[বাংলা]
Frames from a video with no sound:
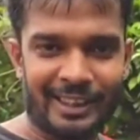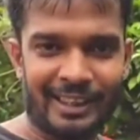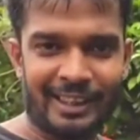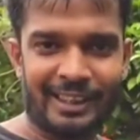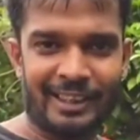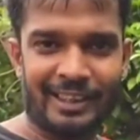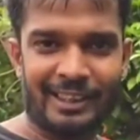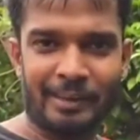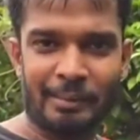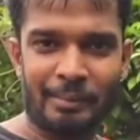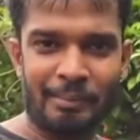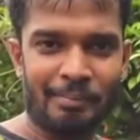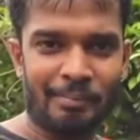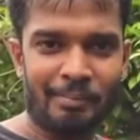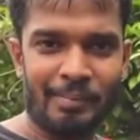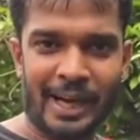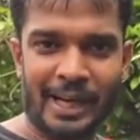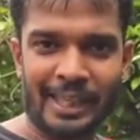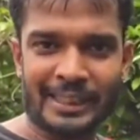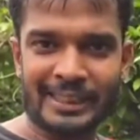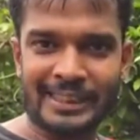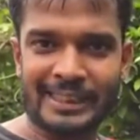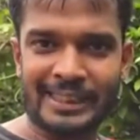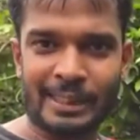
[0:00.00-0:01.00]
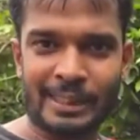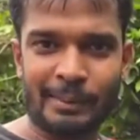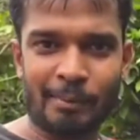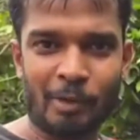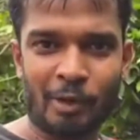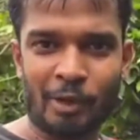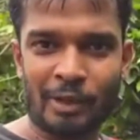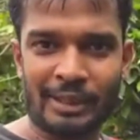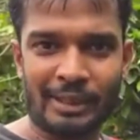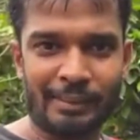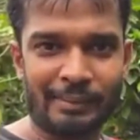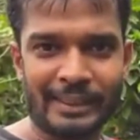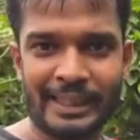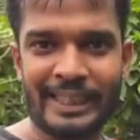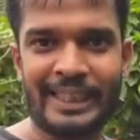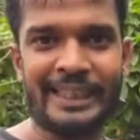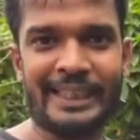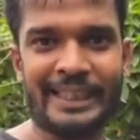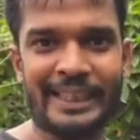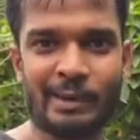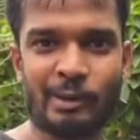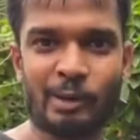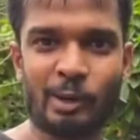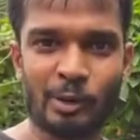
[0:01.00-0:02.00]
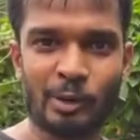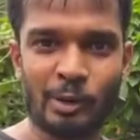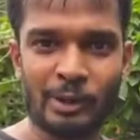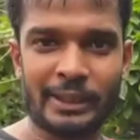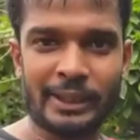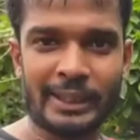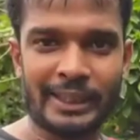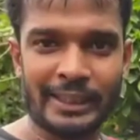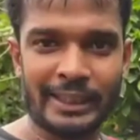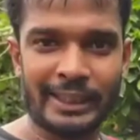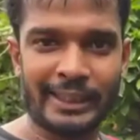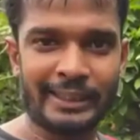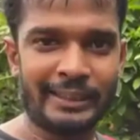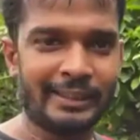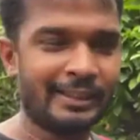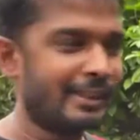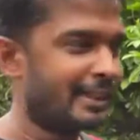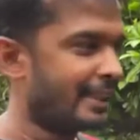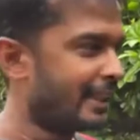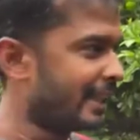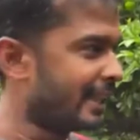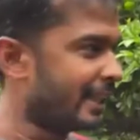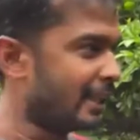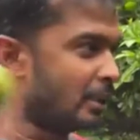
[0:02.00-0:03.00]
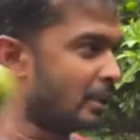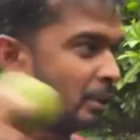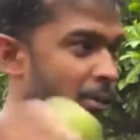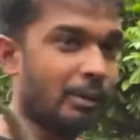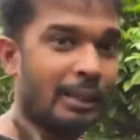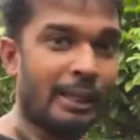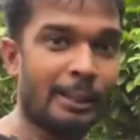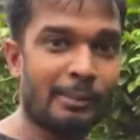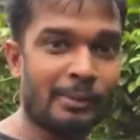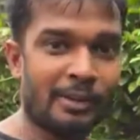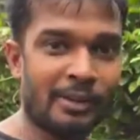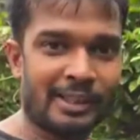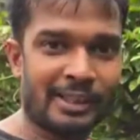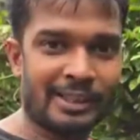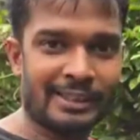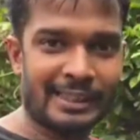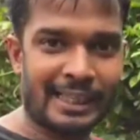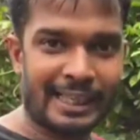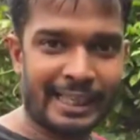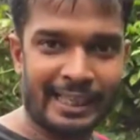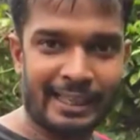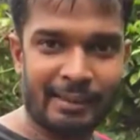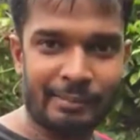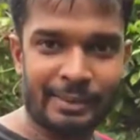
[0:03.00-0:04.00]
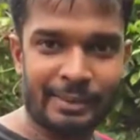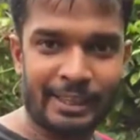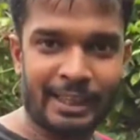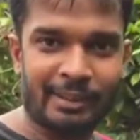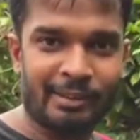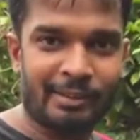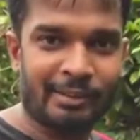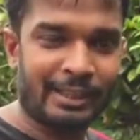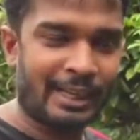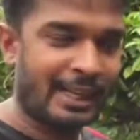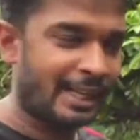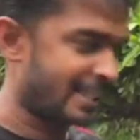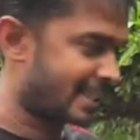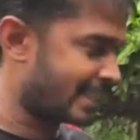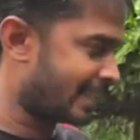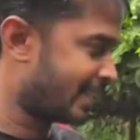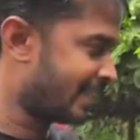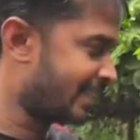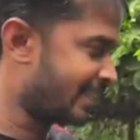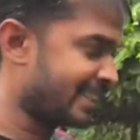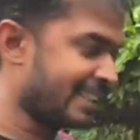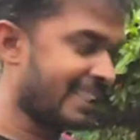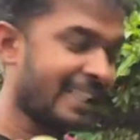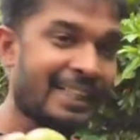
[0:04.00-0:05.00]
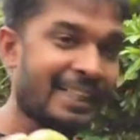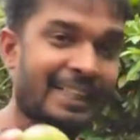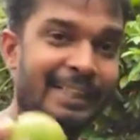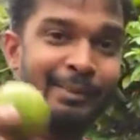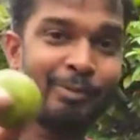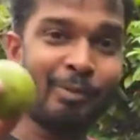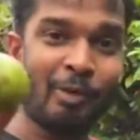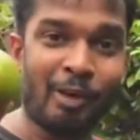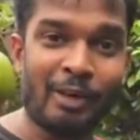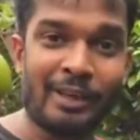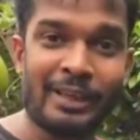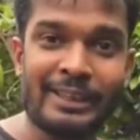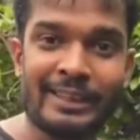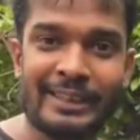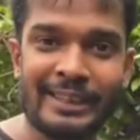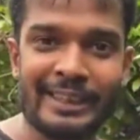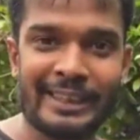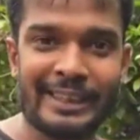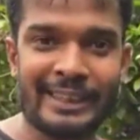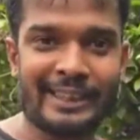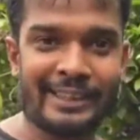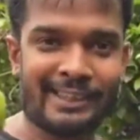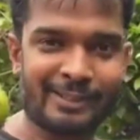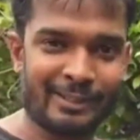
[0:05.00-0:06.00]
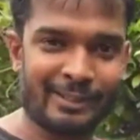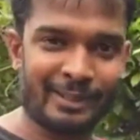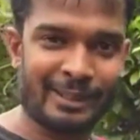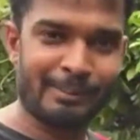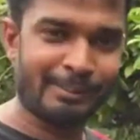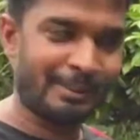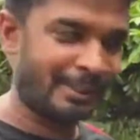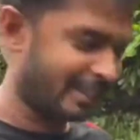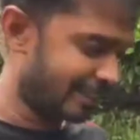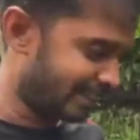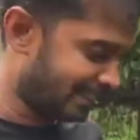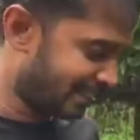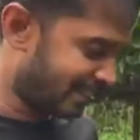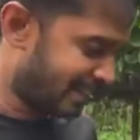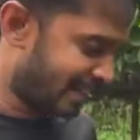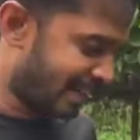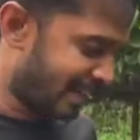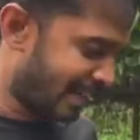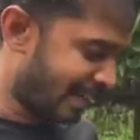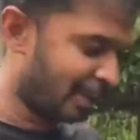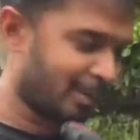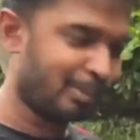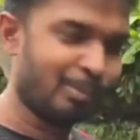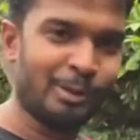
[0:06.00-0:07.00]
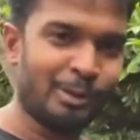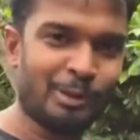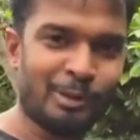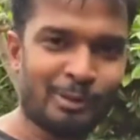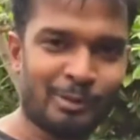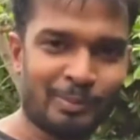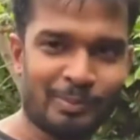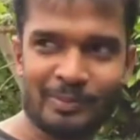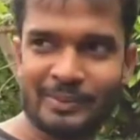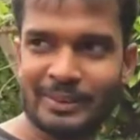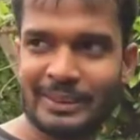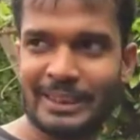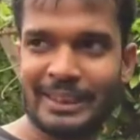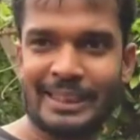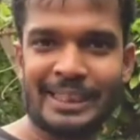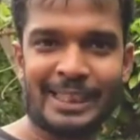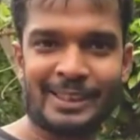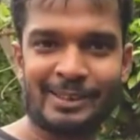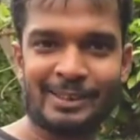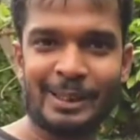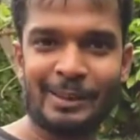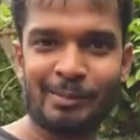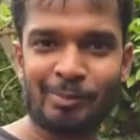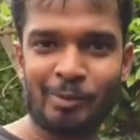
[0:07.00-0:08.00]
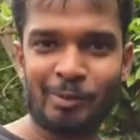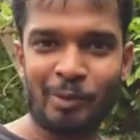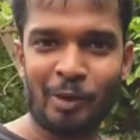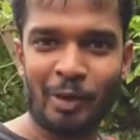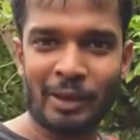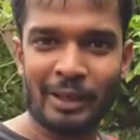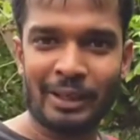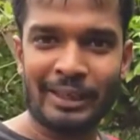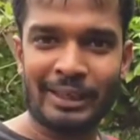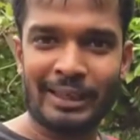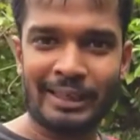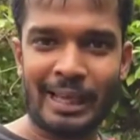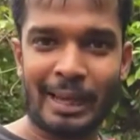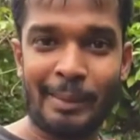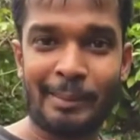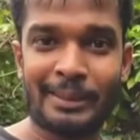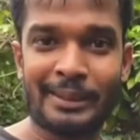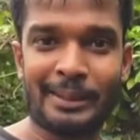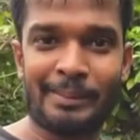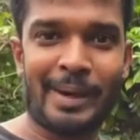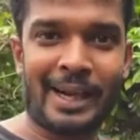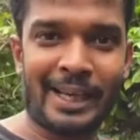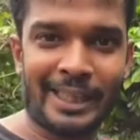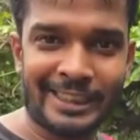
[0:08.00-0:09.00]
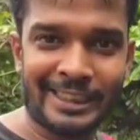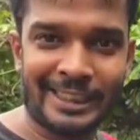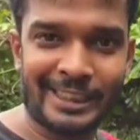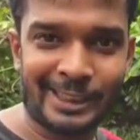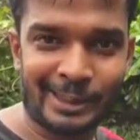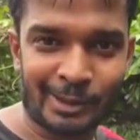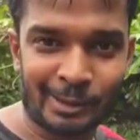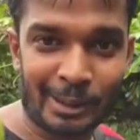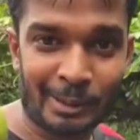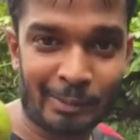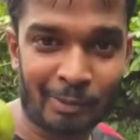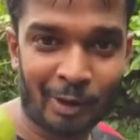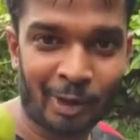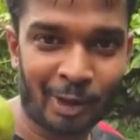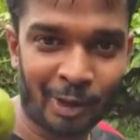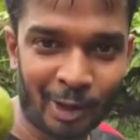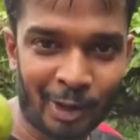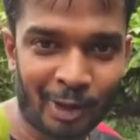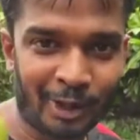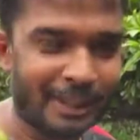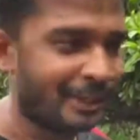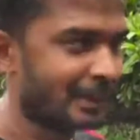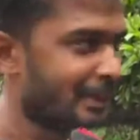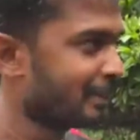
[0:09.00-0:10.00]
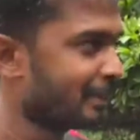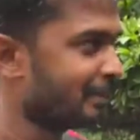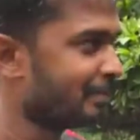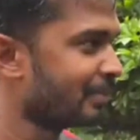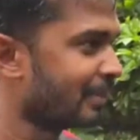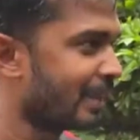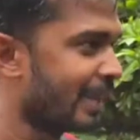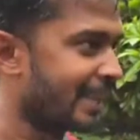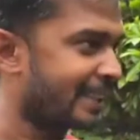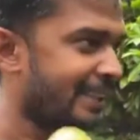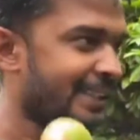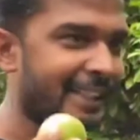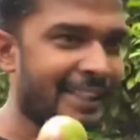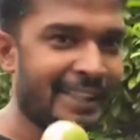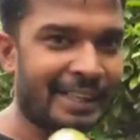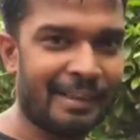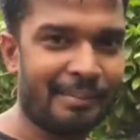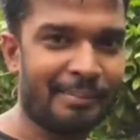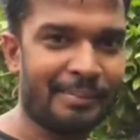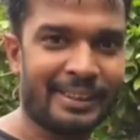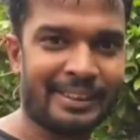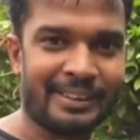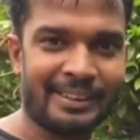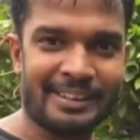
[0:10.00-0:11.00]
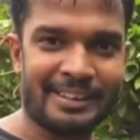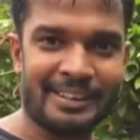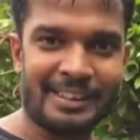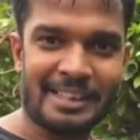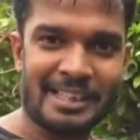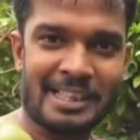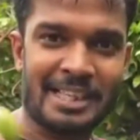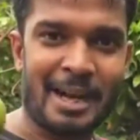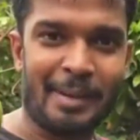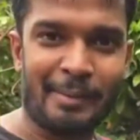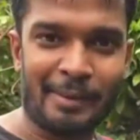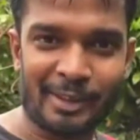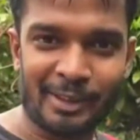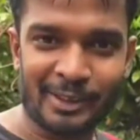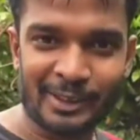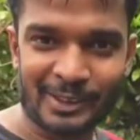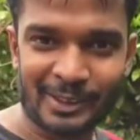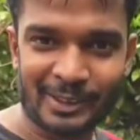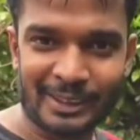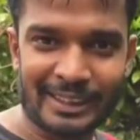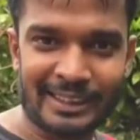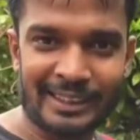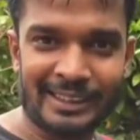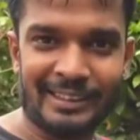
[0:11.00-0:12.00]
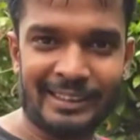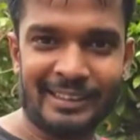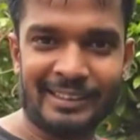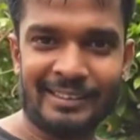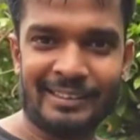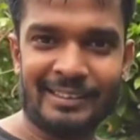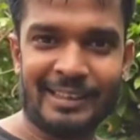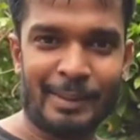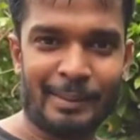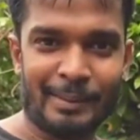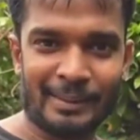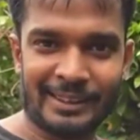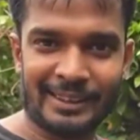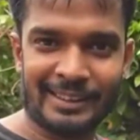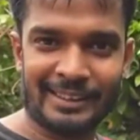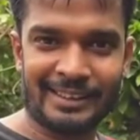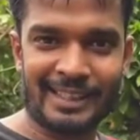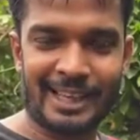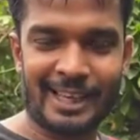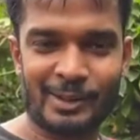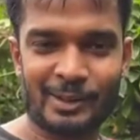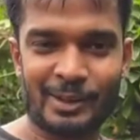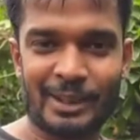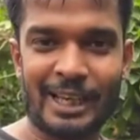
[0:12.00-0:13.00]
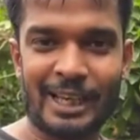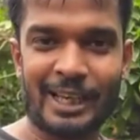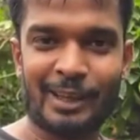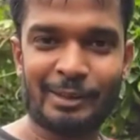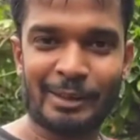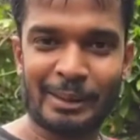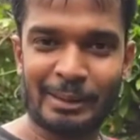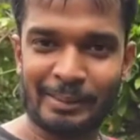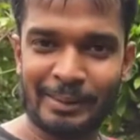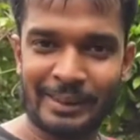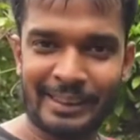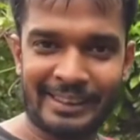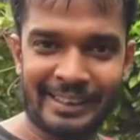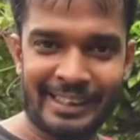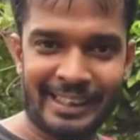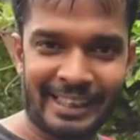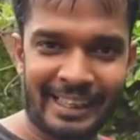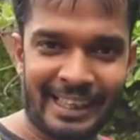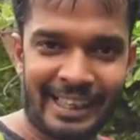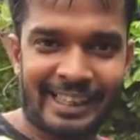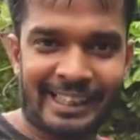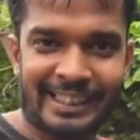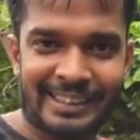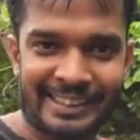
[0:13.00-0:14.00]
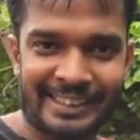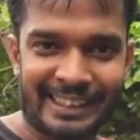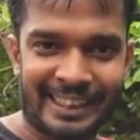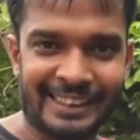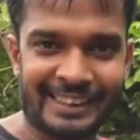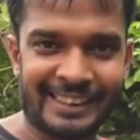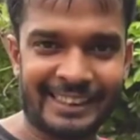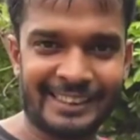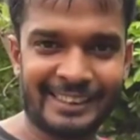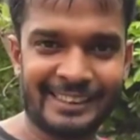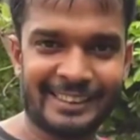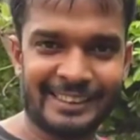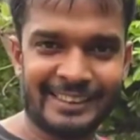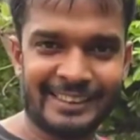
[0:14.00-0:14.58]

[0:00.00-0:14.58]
আর বাংলাদেশে এই ফলটা আমি দেখিনি কখনো দেখিনি কিন্তু এমন একটা জায়গায় আমি এখন আসা সেখানে এই ফলটা দেখে আসলে আমি অদ্ভুত তো এই আসলে ফল আমাদের বাংলাদেশেও এই ফল হয় একটা গ্রামে সাভার অঞ্চলে আমাদের আসলে আলমগীর এলাকার সাইডে